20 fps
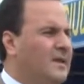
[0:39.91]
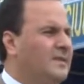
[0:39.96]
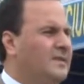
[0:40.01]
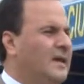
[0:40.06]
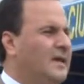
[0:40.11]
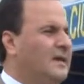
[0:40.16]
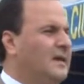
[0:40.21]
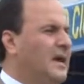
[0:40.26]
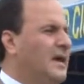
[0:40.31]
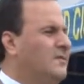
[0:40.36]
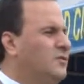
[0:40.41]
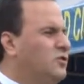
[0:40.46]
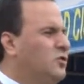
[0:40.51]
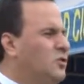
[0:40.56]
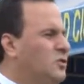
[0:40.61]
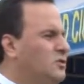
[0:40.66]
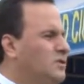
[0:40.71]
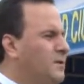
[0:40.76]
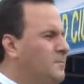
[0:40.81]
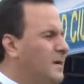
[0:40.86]
del
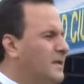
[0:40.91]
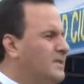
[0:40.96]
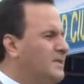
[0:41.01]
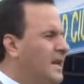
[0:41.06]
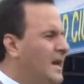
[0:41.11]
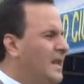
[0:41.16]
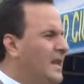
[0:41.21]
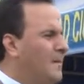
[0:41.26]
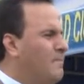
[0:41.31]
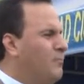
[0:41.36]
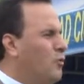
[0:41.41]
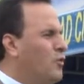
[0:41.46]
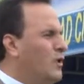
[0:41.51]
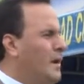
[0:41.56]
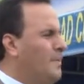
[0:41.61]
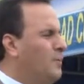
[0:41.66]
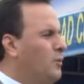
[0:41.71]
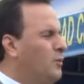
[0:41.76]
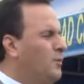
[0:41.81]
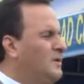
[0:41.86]
cantón de Machala por
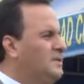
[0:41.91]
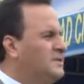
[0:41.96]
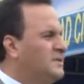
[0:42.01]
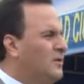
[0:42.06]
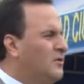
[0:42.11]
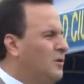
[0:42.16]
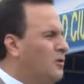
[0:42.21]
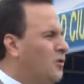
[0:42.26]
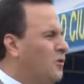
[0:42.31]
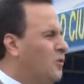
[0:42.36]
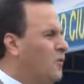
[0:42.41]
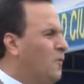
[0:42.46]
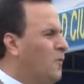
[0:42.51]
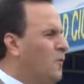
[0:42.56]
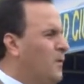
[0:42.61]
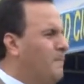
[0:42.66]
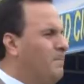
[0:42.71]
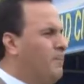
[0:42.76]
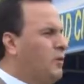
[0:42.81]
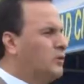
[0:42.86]
la provincia del Oro
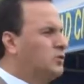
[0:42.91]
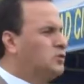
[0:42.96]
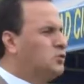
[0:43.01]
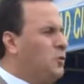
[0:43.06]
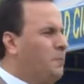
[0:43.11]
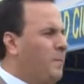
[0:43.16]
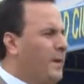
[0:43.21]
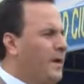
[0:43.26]
y por su